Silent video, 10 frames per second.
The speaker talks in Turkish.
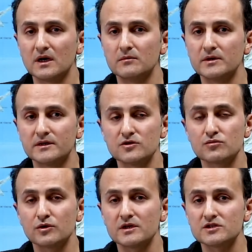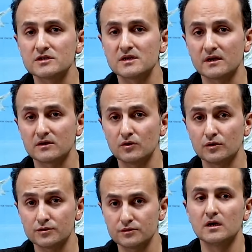ABD Cumhuriyetçi
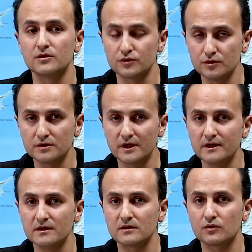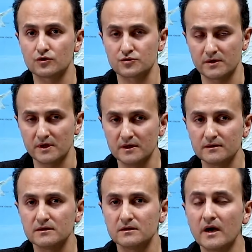senatörü de konuşmaya
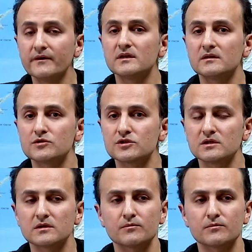e, davet etmişti.